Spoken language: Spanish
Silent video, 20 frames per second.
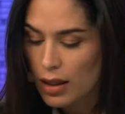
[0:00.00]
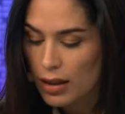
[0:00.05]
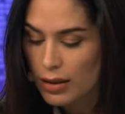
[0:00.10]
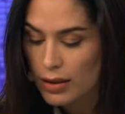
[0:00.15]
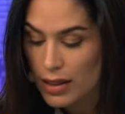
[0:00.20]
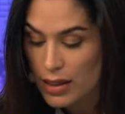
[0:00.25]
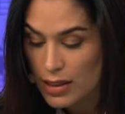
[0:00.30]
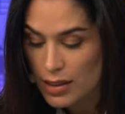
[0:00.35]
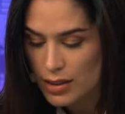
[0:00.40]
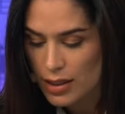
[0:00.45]

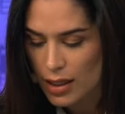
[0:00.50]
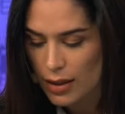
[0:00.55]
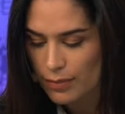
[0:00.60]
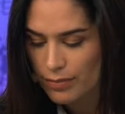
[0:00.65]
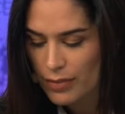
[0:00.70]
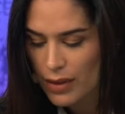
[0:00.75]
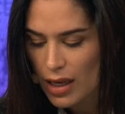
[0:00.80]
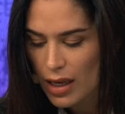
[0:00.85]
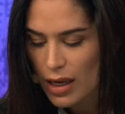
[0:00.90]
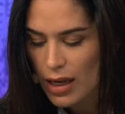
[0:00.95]
Dice,
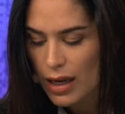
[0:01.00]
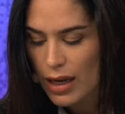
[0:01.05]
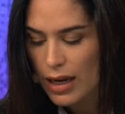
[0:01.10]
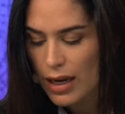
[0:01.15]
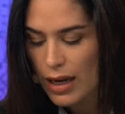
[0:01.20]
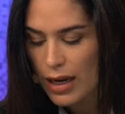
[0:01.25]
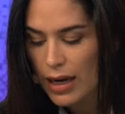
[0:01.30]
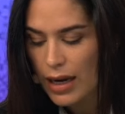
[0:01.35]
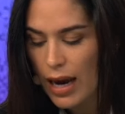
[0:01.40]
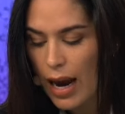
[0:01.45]

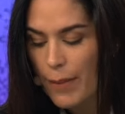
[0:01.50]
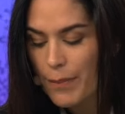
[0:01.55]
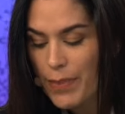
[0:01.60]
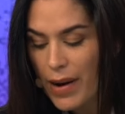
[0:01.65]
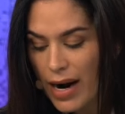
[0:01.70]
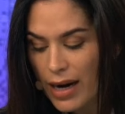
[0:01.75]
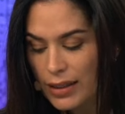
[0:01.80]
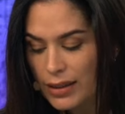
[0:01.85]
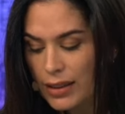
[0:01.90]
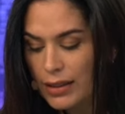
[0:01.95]
eh,
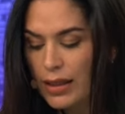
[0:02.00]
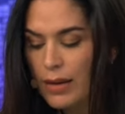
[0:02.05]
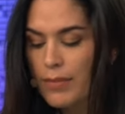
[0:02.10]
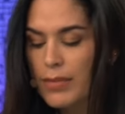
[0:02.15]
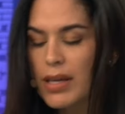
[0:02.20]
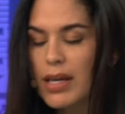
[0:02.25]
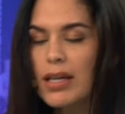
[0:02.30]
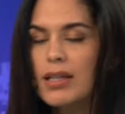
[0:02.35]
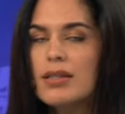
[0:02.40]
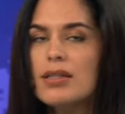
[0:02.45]
aparte
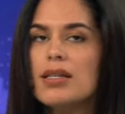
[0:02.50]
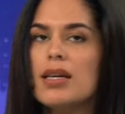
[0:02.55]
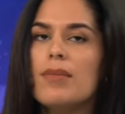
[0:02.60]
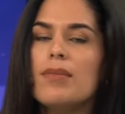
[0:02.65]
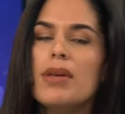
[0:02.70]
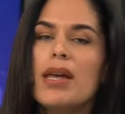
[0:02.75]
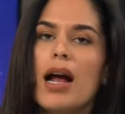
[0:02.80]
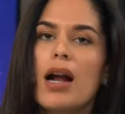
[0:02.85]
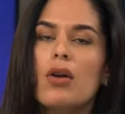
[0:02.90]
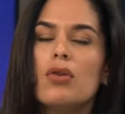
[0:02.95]
también se
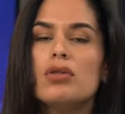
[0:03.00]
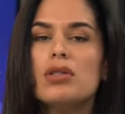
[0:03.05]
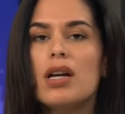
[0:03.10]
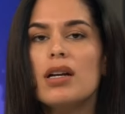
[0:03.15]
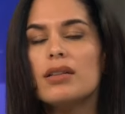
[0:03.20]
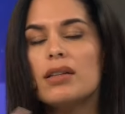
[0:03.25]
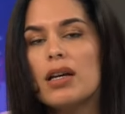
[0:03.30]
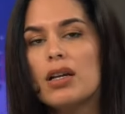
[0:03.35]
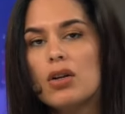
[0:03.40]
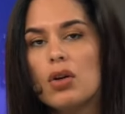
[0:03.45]
enviaron
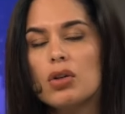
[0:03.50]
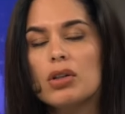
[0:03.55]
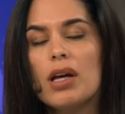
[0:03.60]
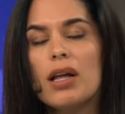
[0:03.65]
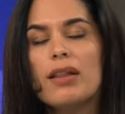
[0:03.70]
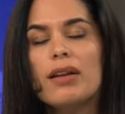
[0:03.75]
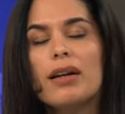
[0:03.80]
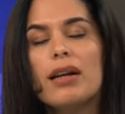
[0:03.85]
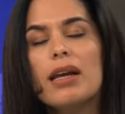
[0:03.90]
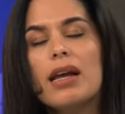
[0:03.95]
ciertas
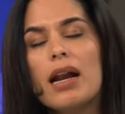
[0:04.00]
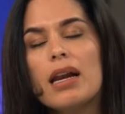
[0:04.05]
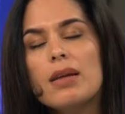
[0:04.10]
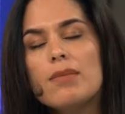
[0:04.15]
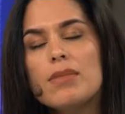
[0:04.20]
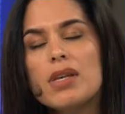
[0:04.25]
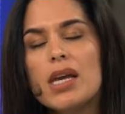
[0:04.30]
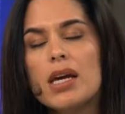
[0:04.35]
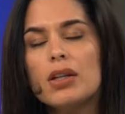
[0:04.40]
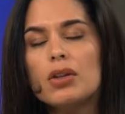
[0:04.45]
notas de
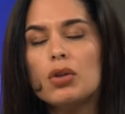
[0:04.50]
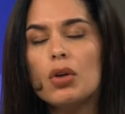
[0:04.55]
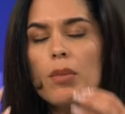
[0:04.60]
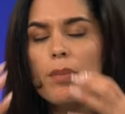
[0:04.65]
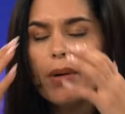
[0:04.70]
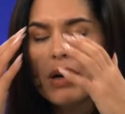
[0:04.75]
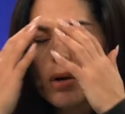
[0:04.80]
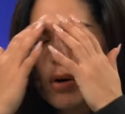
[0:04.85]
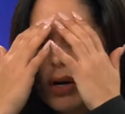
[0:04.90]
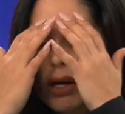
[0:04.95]
requerimiento,
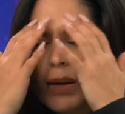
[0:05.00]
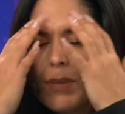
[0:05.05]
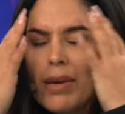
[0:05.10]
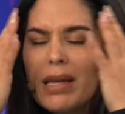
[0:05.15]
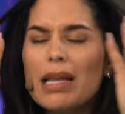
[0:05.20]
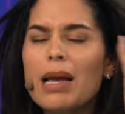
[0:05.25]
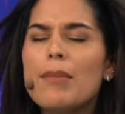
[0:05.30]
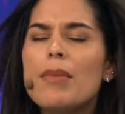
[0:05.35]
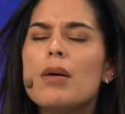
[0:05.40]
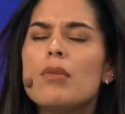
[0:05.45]
pero lo que me
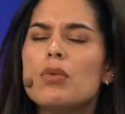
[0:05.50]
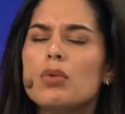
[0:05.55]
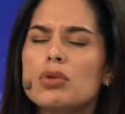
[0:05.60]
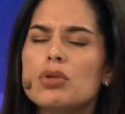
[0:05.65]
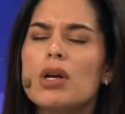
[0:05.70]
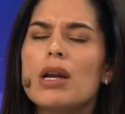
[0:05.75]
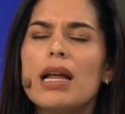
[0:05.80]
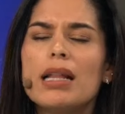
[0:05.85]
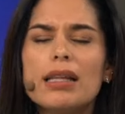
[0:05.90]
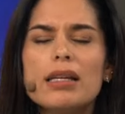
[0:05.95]
llama
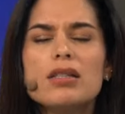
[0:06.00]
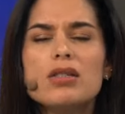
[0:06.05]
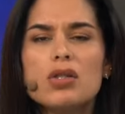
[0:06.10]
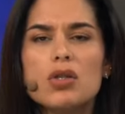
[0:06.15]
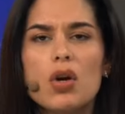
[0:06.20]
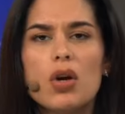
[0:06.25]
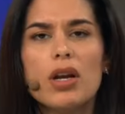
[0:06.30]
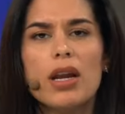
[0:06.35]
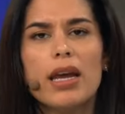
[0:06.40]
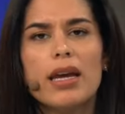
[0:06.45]
mucho la
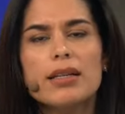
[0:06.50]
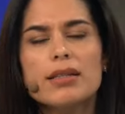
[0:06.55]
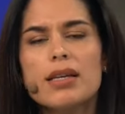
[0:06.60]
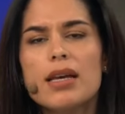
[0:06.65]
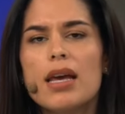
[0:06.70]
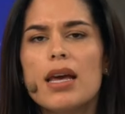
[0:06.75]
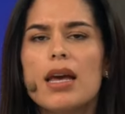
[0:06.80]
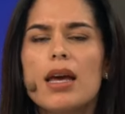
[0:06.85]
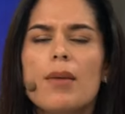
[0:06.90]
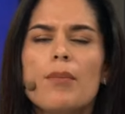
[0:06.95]
atención es
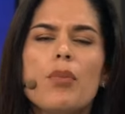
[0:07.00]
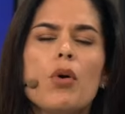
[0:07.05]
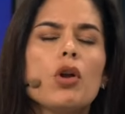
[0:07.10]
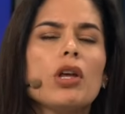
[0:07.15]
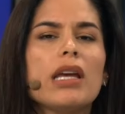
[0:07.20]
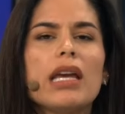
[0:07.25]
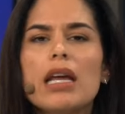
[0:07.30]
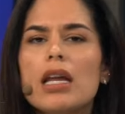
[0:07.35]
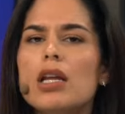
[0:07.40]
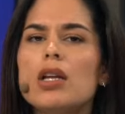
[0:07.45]
por
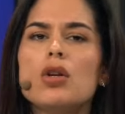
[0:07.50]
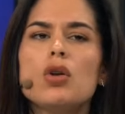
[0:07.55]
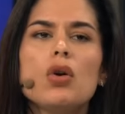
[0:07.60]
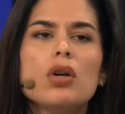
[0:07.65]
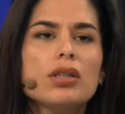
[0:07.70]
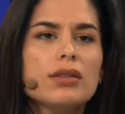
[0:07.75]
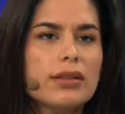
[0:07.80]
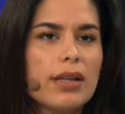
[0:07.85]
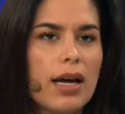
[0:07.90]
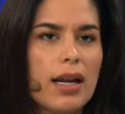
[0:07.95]
qué no
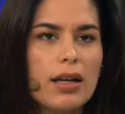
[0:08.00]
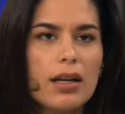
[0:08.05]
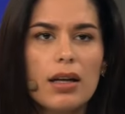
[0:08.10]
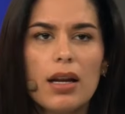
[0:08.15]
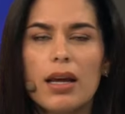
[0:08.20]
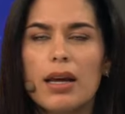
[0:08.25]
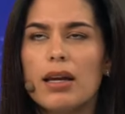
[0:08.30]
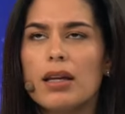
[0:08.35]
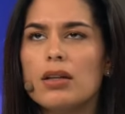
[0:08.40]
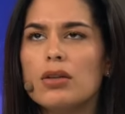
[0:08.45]
están
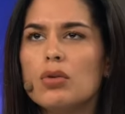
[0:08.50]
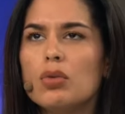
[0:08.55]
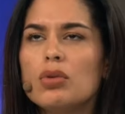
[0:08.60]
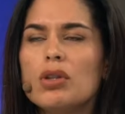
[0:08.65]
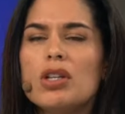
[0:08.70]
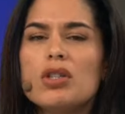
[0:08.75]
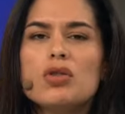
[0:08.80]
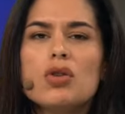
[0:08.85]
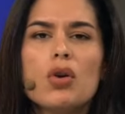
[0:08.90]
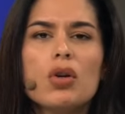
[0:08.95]

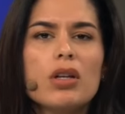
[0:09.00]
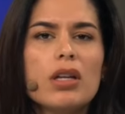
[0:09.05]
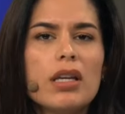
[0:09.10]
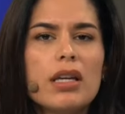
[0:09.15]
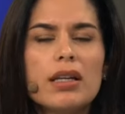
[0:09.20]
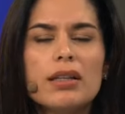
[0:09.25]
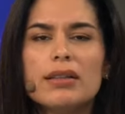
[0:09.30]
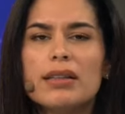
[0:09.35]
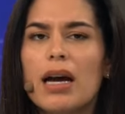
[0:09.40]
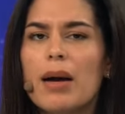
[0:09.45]

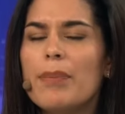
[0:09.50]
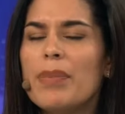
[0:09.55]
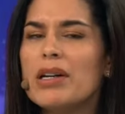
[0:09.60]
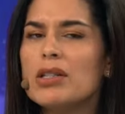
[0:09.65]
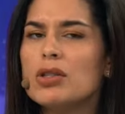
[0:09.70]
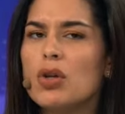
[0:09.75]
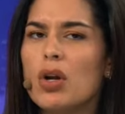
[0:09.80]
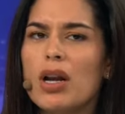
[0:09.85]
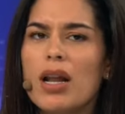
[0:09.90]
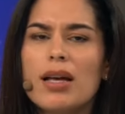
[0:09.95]
nutricionistas,
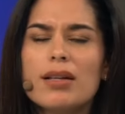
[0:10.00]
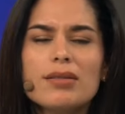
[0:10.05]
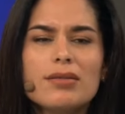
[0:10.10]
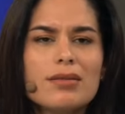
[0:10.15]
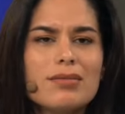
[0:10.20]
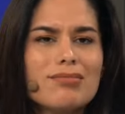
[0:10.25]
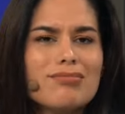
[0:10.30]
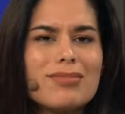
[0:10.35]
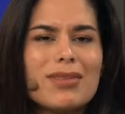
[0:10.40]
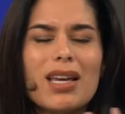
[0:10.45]
personas
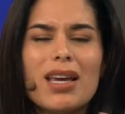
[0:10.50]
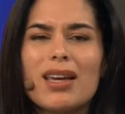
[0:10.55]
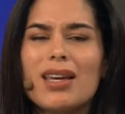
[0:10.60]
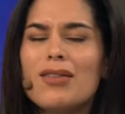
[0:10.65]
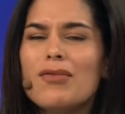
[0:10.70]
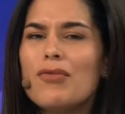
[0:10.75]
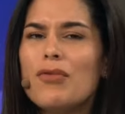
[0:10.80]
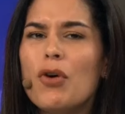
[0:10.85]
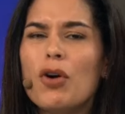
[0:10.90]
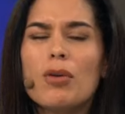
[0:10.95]

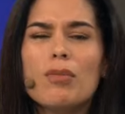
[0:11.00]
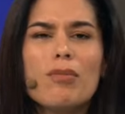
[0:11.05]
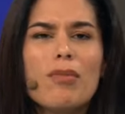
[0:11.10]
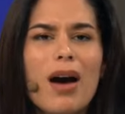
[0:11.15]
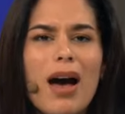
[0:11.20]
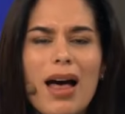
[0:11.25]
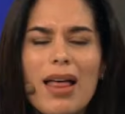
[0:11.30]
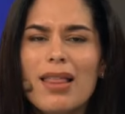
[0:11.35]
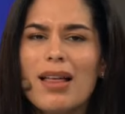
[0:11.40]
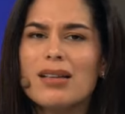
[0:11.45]

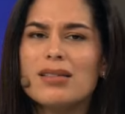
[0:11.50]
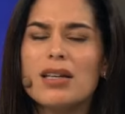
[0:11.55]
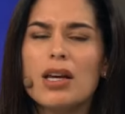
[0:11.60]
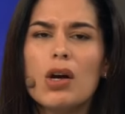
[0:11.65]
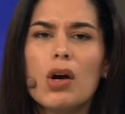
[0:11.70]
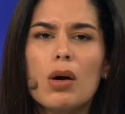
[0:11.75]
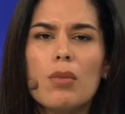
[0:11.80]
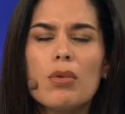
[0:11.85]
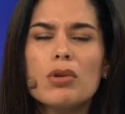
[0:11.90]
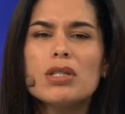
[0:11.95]
informadas en
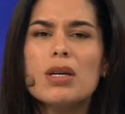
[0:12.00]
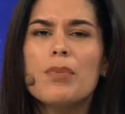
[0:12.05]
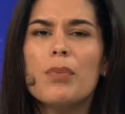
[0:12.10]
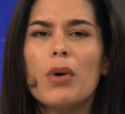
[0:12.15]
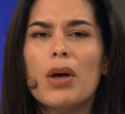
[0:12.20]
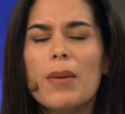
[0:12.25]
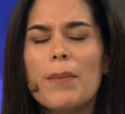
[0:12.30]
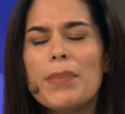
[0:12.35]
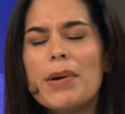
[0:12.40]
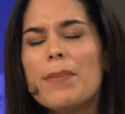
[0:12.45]
cómo se
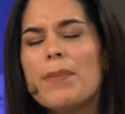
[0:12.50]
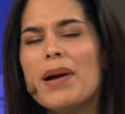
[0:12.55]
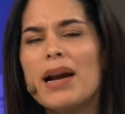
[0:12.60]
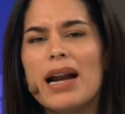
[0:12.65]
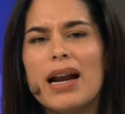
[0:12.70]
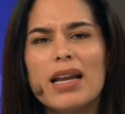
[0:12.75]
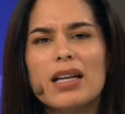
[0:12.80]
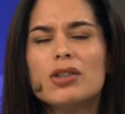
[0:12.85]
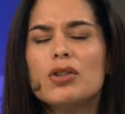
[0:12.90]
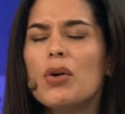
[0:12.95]
pueden
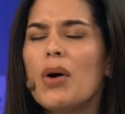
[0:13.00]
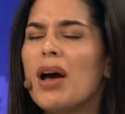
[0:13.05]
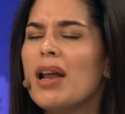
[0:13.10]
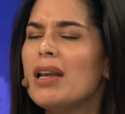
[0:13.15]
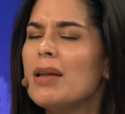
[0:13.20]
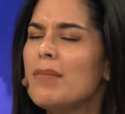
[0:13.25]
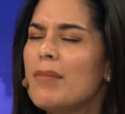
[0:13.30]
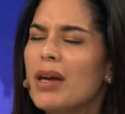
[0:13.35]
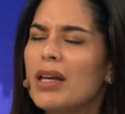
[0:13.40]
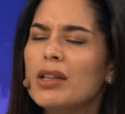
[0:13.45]
preparar estos
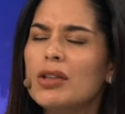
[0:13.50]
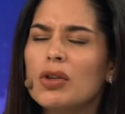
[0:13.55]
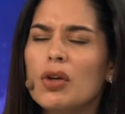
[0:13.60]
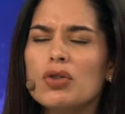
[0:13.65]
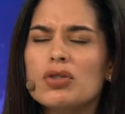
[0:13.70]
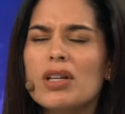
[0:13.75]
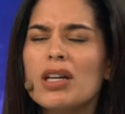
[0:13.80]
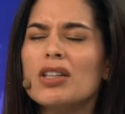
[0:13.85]
alimentos.